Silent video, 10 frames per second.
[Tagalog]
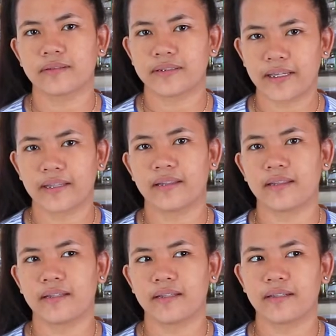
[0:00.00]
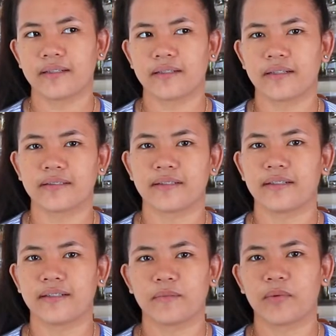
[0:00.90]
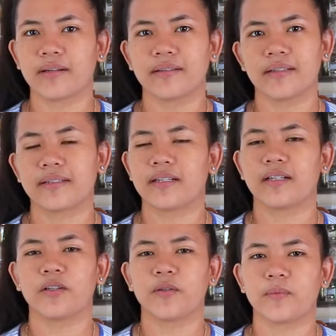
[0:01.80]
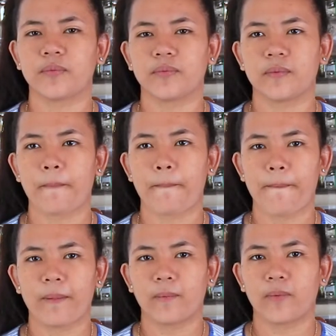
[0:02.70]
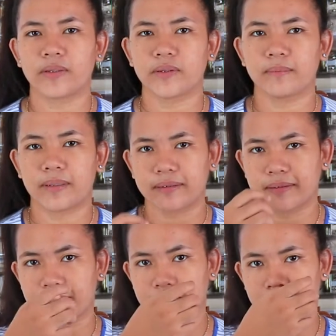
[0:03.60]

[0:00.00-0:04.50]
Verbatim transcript: 10 kasi maganda talaga yung Watermax.